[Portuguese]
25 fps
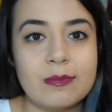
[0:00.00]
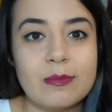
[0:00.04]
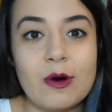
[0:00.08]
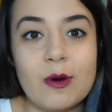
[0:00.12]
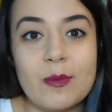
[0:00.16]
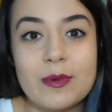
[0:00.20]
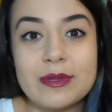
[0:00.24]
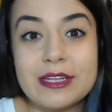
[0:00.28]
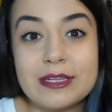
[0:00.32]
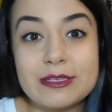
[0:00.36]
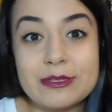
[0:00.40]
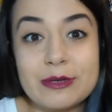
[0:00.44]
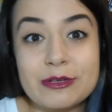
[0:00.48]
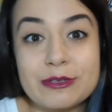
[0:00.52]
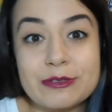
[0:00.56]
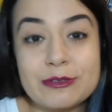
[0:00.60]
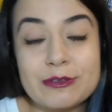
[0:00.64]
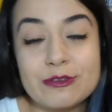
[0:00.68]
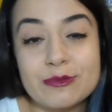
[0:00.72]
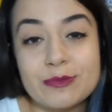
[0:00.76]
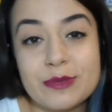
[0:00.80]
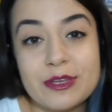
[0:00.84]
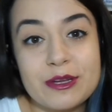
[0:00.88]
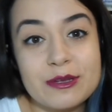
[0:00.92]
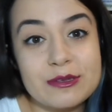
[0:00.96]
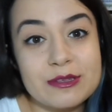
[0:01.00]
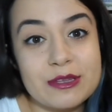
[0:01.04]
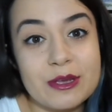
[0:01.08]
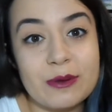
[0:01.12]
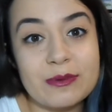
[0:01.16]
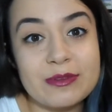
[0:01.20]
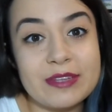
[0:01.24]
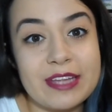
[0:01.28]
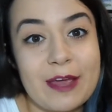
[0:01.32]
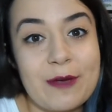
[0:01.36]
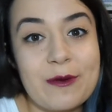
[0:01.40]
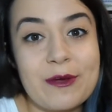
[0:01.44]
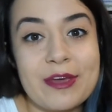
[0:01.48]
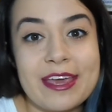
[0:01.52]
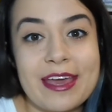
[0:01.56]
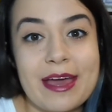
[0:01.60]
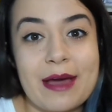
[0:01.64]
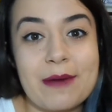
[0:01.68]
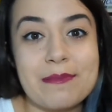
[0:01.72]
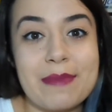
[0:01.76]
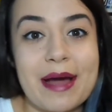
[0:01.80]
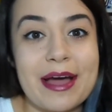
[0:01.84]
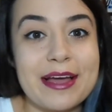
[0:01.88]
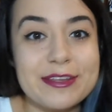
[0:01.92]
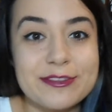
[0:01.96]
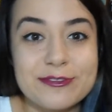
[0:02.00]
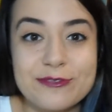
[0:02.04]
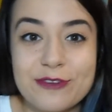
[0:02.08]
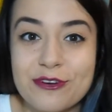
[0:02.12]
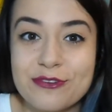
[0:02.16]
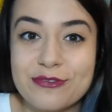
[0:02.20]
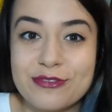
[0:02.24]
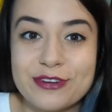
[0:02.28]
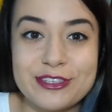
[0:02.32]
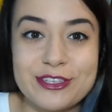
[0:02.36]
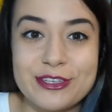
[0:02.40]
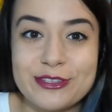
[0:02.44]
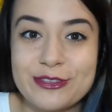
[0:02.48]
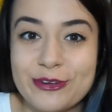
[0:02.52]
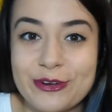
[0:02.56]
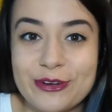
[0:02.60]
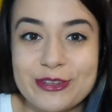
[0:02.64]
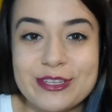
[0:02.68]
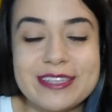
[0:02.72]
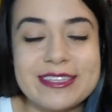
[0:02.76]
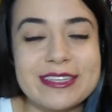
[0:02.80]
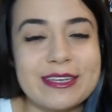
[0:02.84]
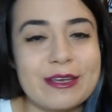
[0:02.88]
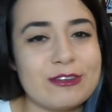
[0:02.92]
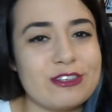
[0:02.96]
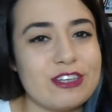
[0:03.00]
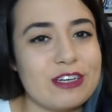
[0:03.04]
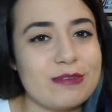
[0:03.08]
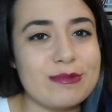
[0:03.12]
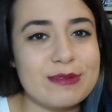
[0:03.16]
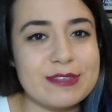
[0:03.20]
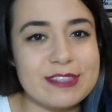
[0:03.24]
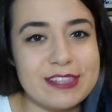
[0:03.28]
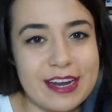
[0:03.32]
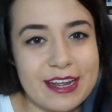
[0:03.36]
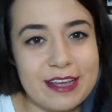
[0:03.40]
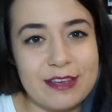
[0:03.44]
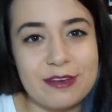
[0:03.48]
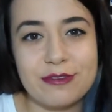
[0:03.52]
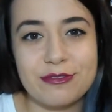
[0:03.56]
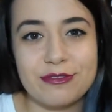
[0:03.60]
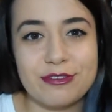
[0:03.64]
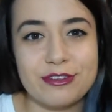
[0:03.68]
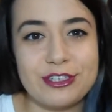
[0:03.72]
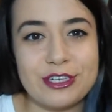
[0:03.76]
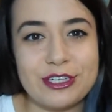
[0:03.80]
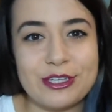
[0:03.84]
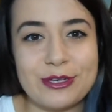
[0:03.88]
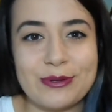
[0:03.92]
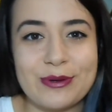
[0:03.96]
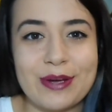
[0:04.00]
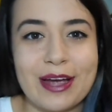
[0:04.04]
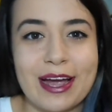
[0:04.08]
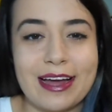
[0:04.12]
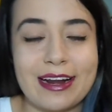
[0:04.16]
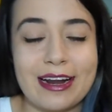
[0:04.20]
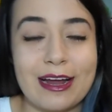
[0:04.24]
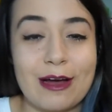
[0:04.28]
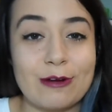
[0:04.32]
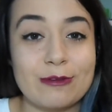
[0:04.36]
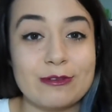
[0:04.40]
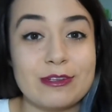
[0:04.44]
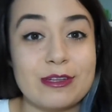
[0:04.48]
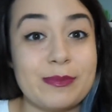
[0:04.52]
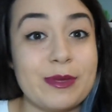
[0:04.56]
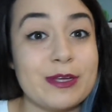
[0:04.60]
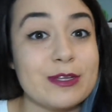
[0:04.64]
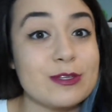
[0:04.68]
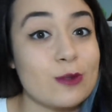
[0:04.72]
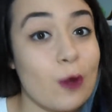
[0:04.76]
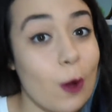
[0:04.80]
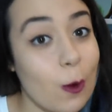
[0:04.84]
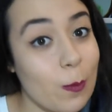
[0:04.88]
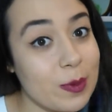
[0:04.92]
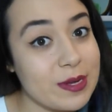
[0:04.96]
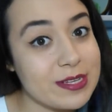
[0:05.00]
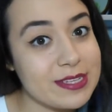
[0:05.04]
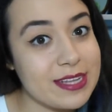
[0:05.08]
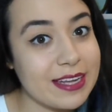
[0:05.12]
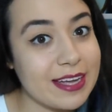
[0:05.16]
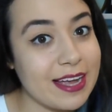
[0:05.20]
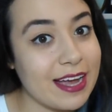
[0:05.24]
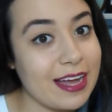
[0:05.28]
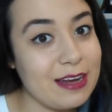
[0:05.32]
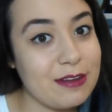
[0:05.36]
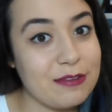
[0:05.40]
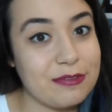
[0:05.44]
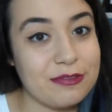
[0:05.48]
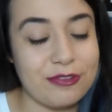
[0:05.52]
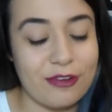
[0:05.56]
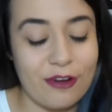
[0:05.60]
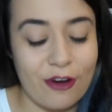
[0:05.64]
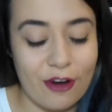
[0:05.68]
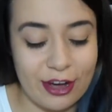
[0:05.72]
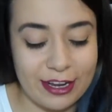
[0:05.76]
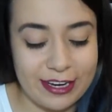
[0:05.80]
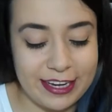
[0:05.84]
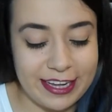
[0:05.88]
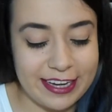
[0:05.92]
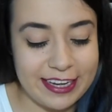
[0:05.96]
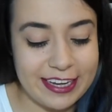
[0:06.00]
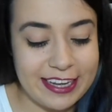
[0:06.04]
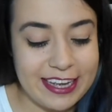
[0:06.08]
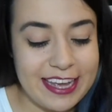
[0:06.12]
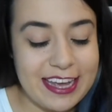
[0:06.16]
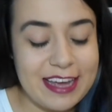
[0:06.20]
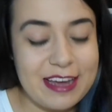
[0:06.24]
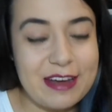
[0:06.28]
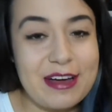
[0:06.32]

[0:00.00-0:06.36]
Bom, uma das coisas dos Minions que eu tenho, que é a mais fofa de todas, que eu já mostrei em um vídeo aqui no canal, é das minhas compras da Califórnia,